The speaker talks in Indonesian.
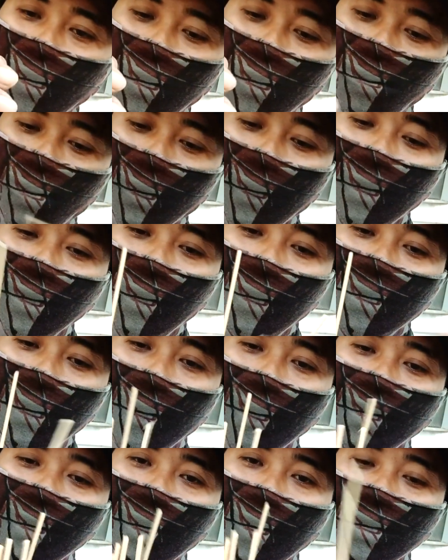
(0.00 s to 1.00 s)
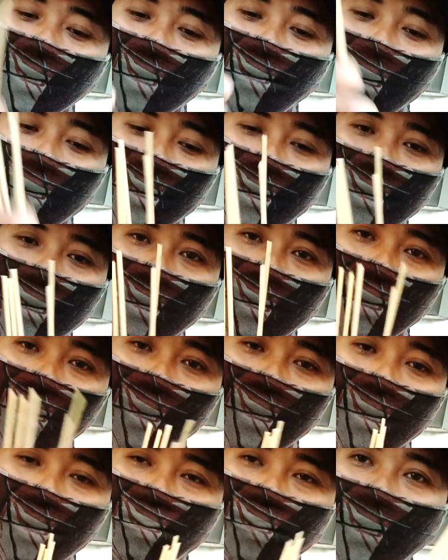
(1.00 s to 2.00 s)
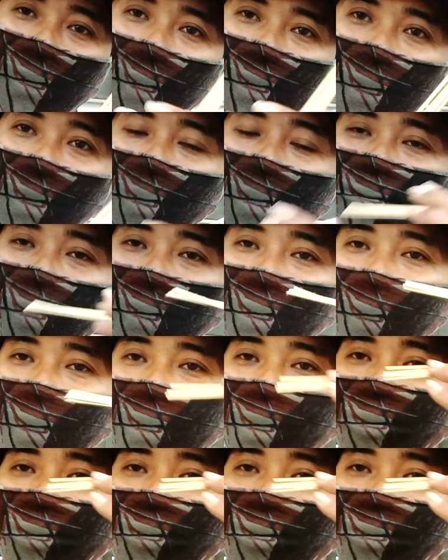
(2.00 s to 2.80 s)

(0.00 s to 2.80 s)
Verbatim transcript: Seperti yang telah saya katakan sahabat, panjangnya bebas lah.